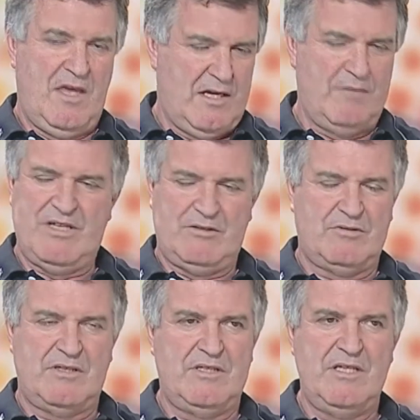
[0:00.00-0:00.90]
È cambiato
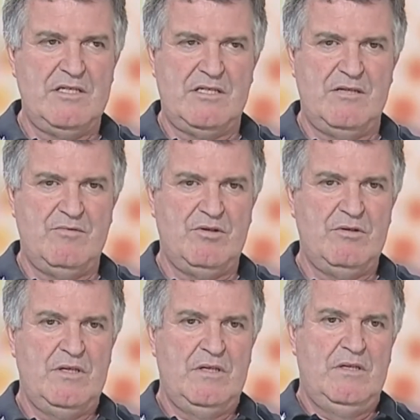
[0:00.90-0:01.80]

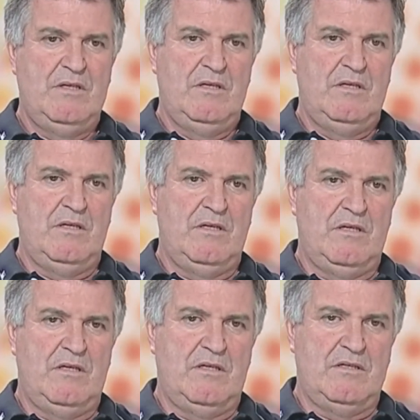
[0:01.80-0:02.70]
tantissimo,
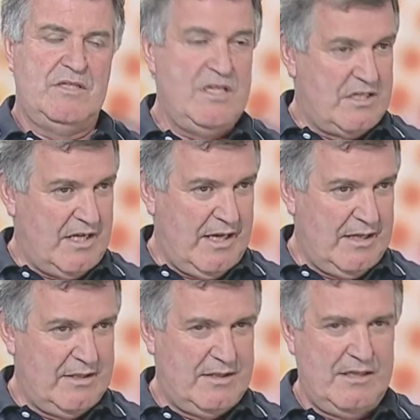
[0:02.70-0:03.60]
eh, si
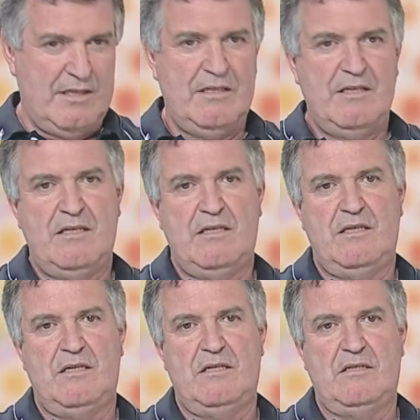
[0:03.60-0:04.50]
sente,
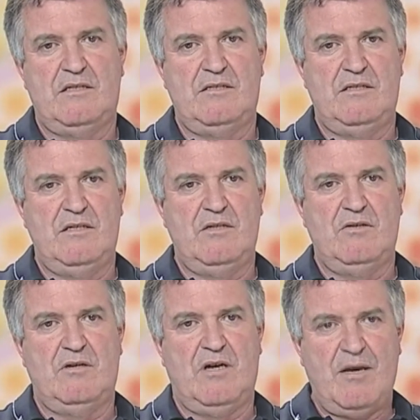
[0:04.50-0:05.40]
eh, il
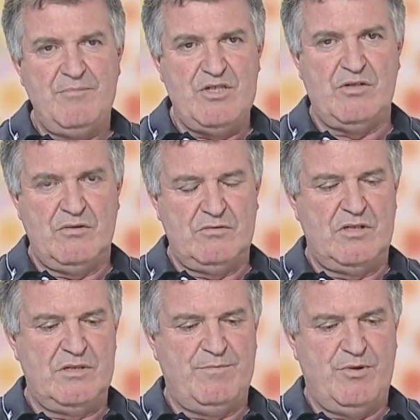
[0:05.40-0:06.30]
Trentino ha bisogno di
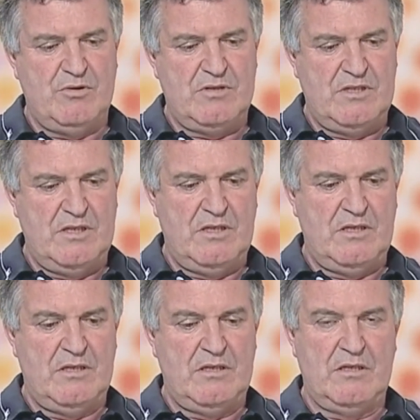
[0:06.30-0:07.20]
risposte,
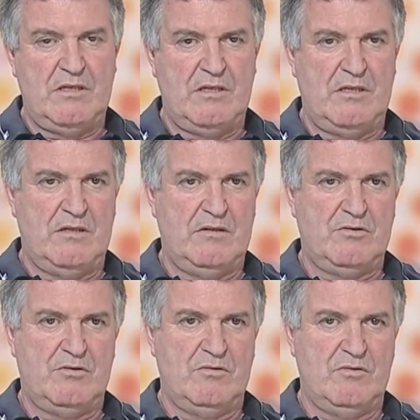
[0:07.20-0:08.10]
eh, io
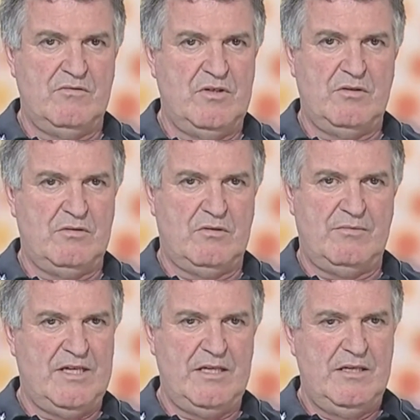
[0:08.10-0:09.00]
sono convinto che
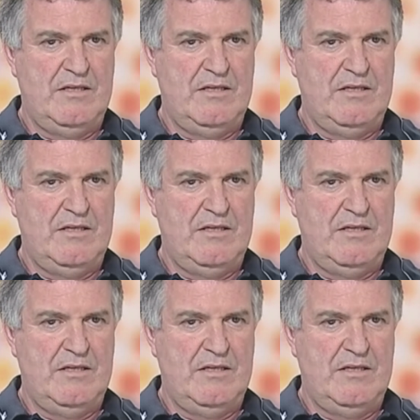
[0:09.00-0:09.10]
ormai